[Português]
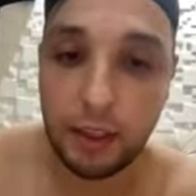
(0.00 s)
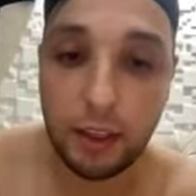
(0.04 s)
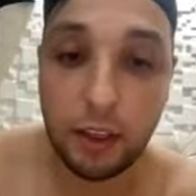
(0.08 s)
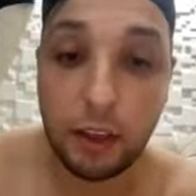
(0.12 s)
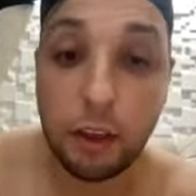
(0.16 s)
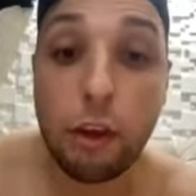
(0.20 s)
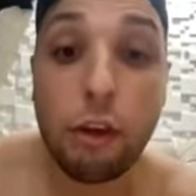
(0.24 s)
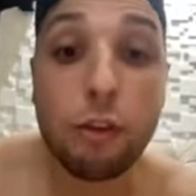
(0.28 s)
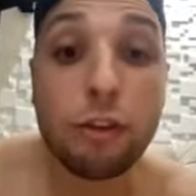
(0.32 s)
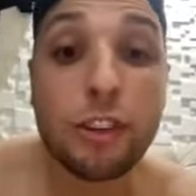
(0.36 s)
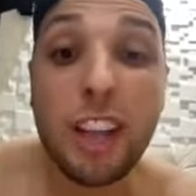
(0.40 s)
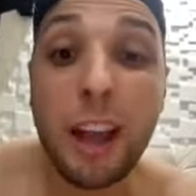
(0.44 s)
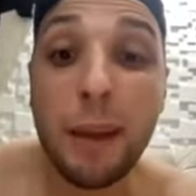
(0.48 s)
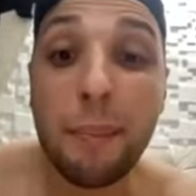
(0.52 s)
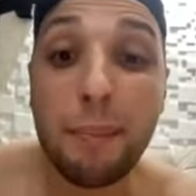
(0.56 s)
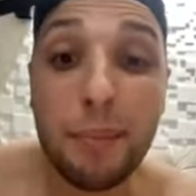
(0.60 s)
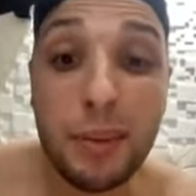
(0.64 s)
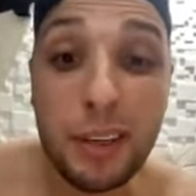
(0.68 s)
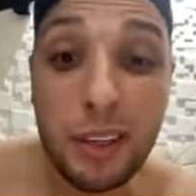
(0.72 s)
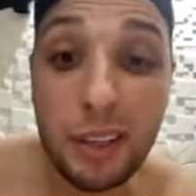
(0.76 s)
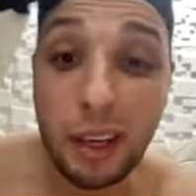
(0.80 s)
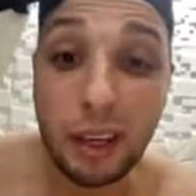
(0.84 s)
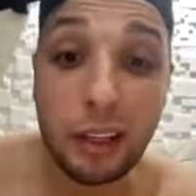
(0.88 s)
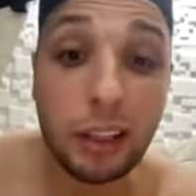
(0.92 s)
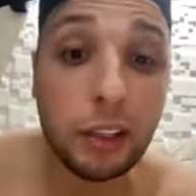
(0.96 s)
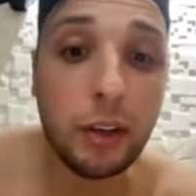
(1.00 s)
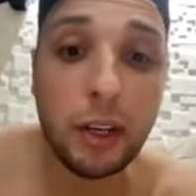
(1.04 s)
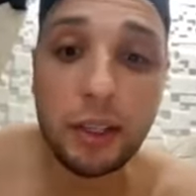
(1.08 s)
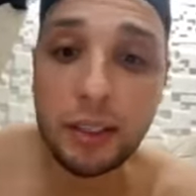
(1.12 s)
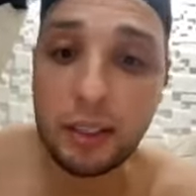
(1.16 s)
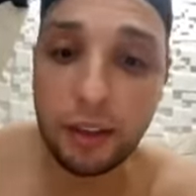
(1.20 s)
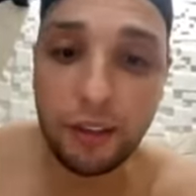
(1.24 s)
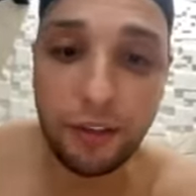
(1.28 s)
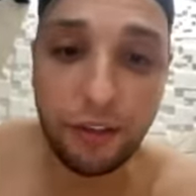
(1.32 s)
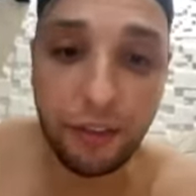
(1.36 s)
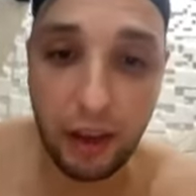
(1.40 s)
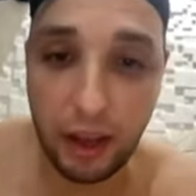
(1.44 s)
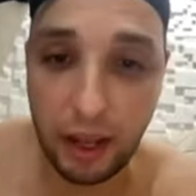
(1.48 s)
Eu sabia que não ia
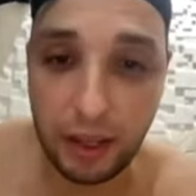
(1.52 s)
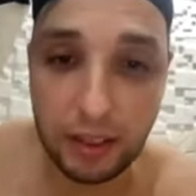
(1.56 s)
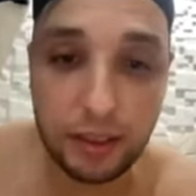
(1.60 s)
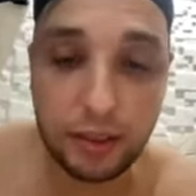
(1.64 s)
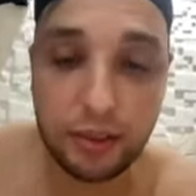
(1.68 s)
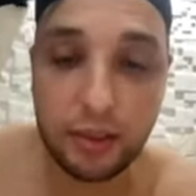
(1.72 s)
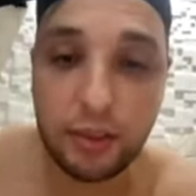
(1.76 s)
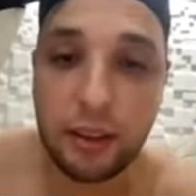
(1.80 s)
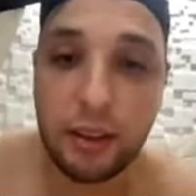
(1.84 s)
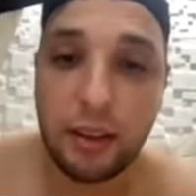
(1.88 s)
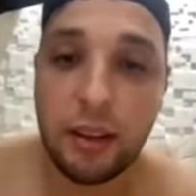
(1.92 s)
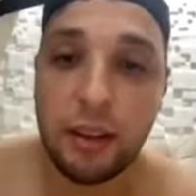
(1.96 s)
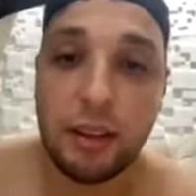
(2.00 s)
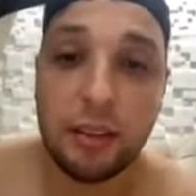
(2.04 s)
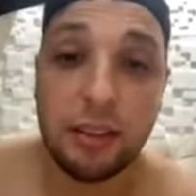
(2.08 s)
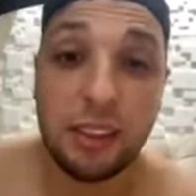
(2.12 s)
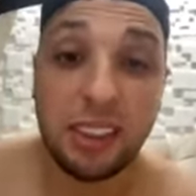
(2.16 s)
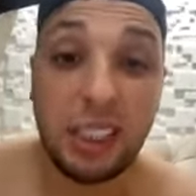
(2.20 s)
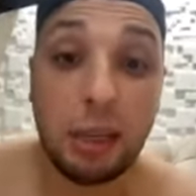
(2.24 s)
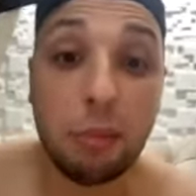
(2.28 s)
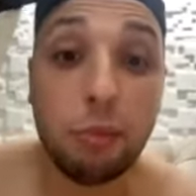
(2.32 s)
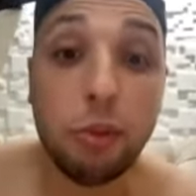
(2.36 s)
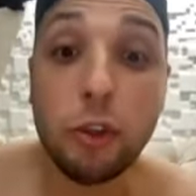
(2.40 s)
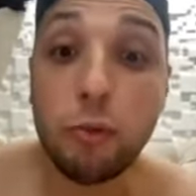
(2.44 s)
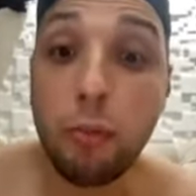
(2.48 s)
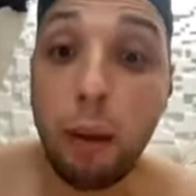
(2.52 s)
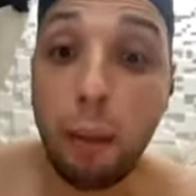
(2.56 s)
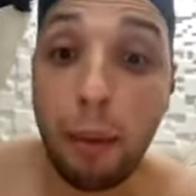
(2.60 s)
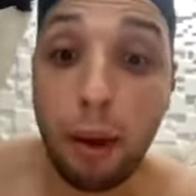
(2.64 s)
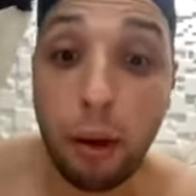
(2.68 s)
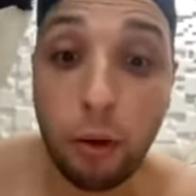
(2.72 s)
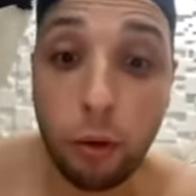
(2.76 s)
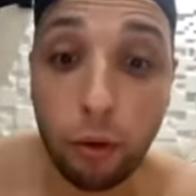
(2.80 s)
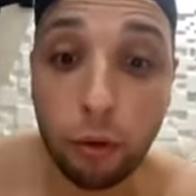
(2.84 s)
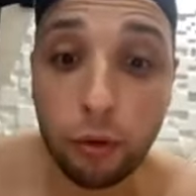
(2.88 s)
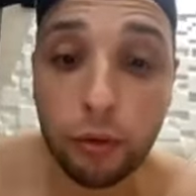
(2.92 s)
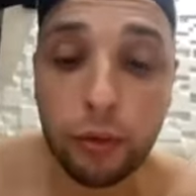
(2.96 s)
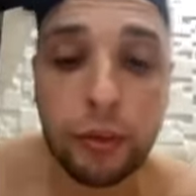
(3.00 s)
ser fácil. Você tem muito
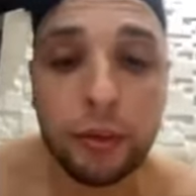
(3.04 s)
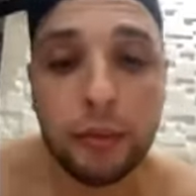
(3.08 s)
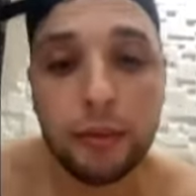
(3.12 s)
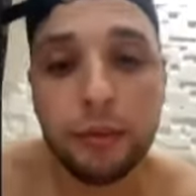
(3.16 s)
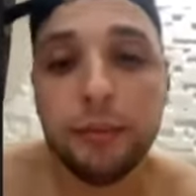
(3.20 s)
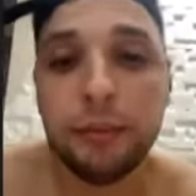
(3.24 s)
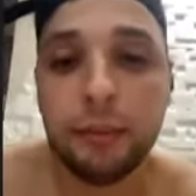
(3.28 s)
babaúvo.